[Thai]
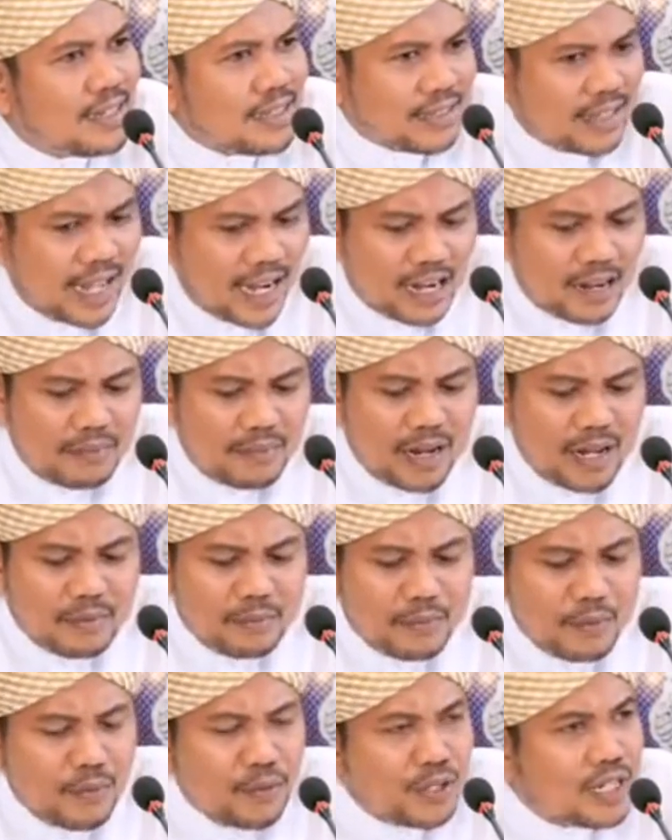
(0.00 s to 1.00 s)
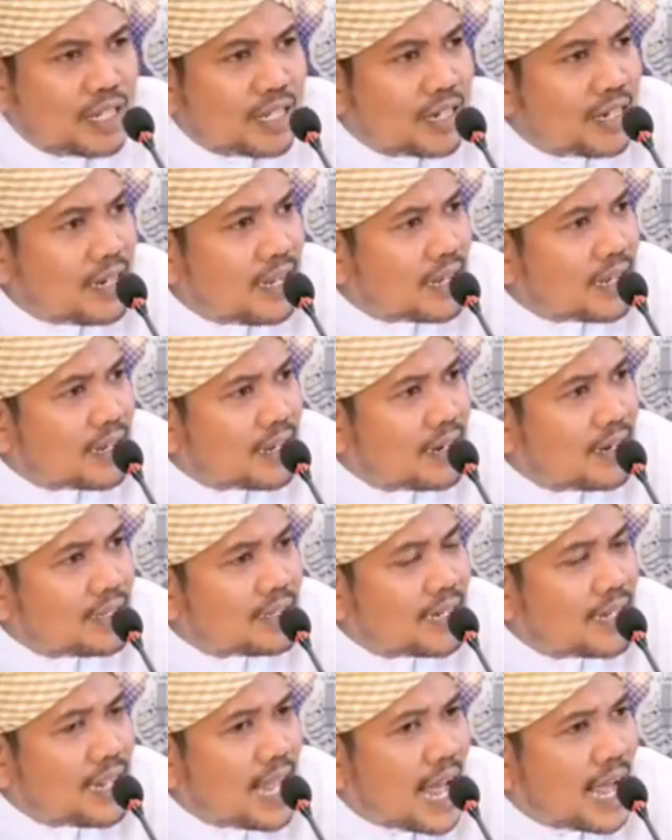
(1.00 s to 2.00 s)
แต่กำลังพูดถึงเรื่องริ
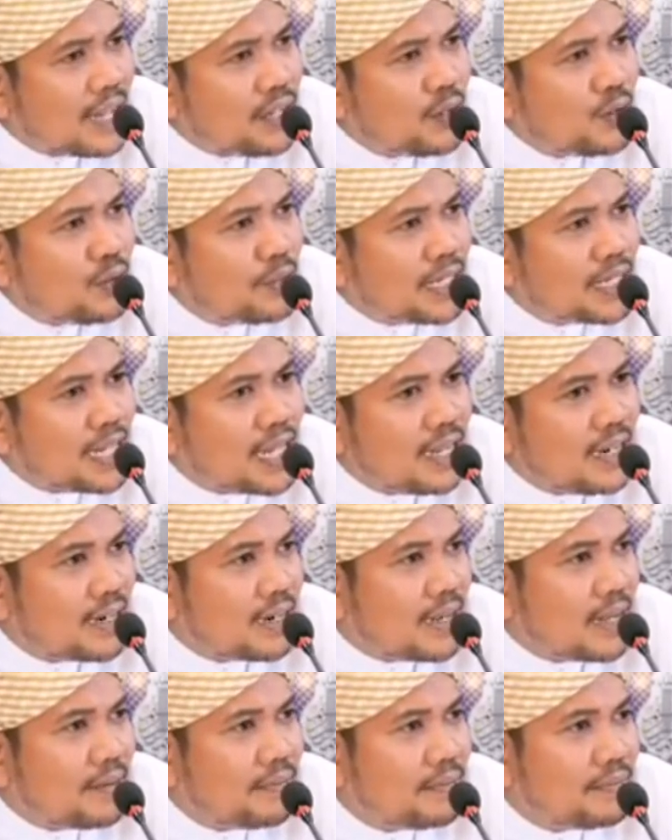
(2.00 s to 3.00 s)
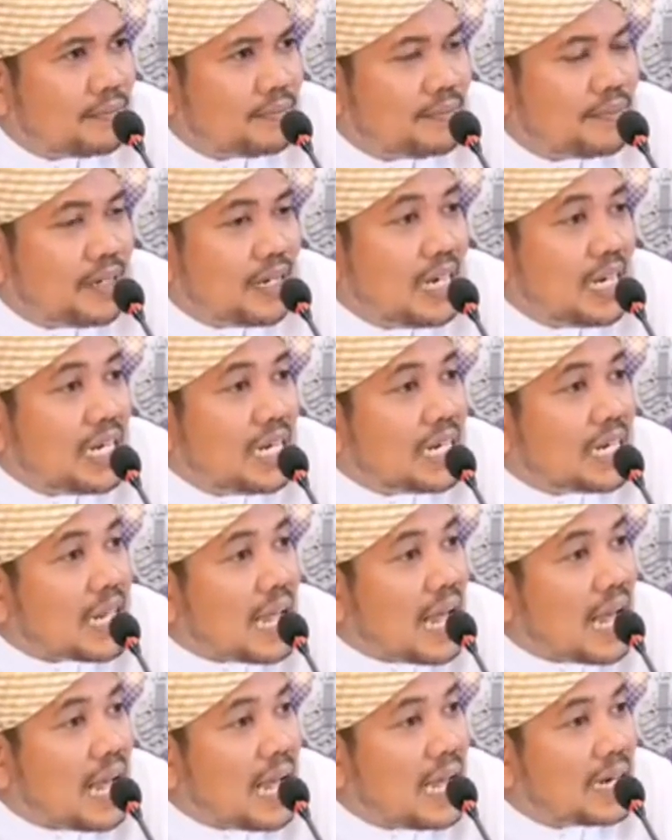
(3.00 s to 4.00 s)
ษยาอยู่ไม่ใช่หรอครับนิน
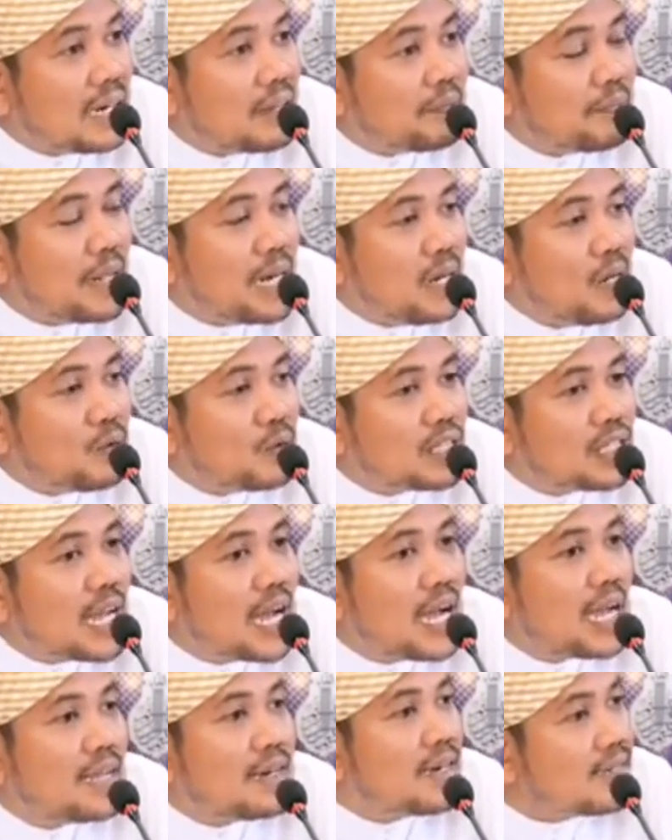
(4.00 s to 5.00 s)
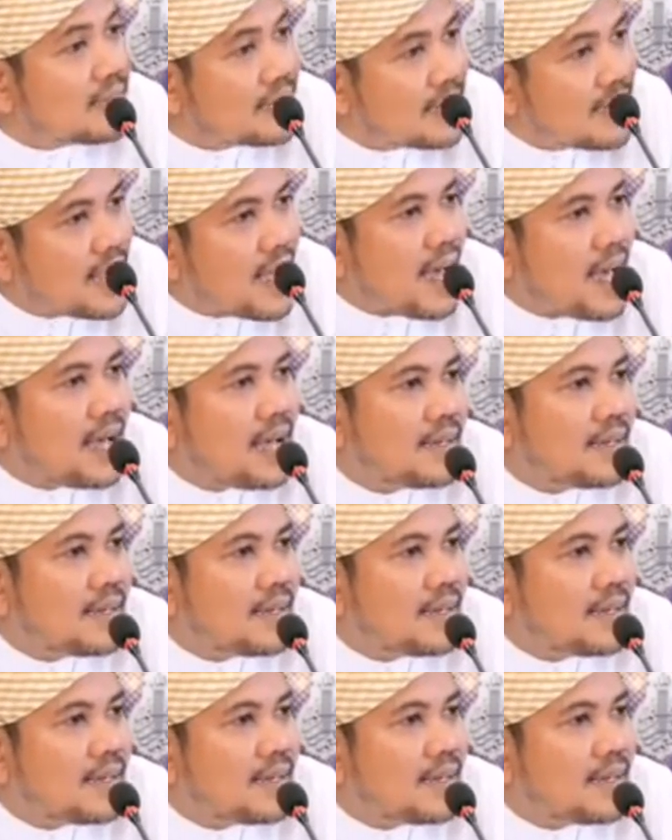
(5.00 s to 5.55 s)
ทาน่ะเป็นลูกชายริษยา